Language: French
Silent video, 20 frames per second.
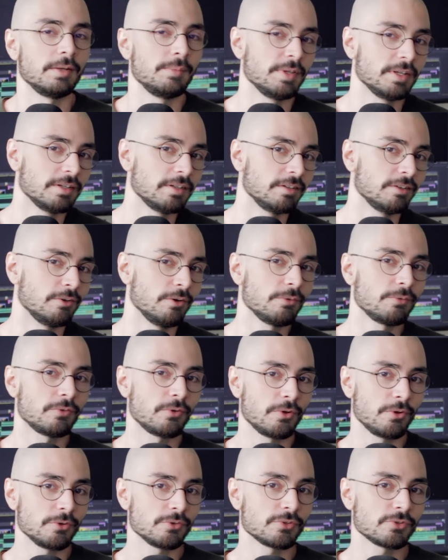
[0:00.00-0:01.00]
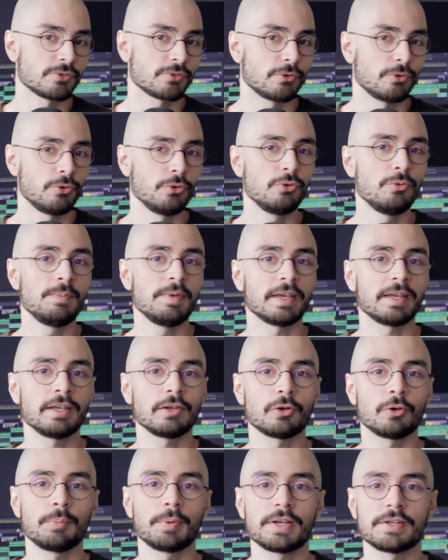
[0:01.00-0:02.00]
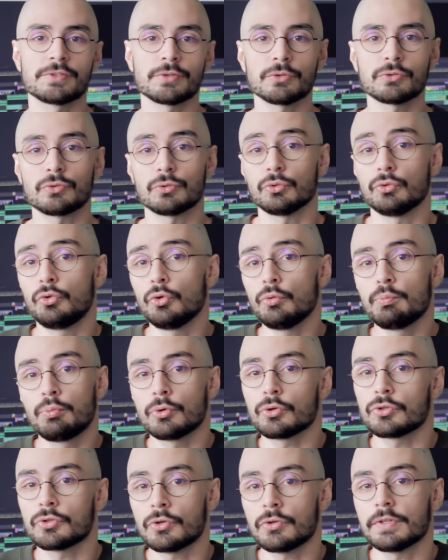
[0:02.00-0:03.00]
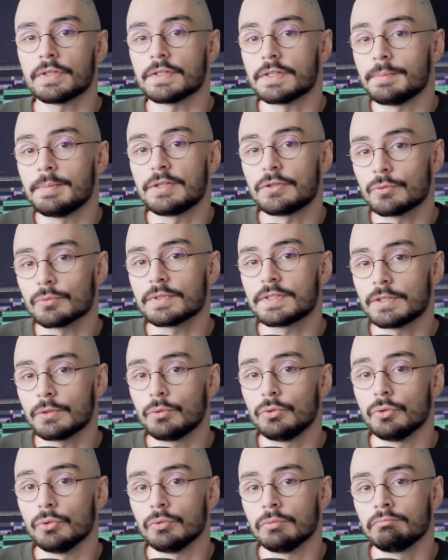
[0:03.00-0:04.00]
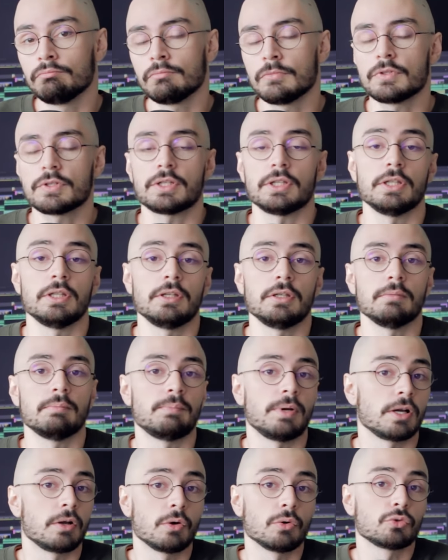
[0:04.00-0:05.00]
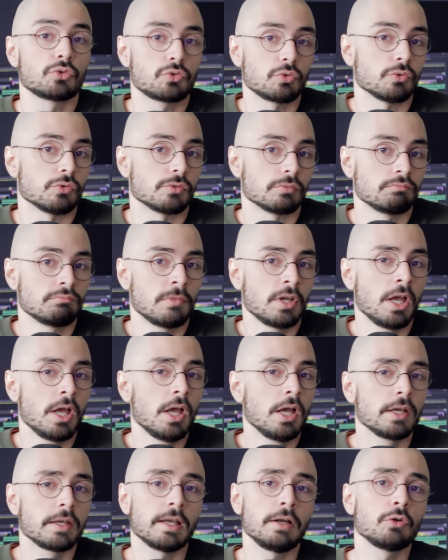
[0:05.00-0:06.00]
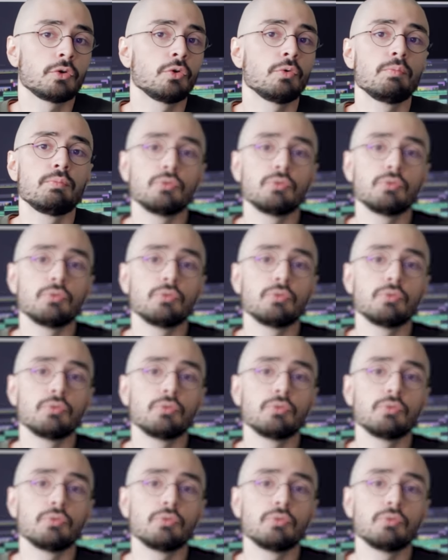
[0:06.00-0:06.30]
eh bien, en France, le numérique représente 2% des émissions de CO2, ce qui n'est pas grand-chose. Quelques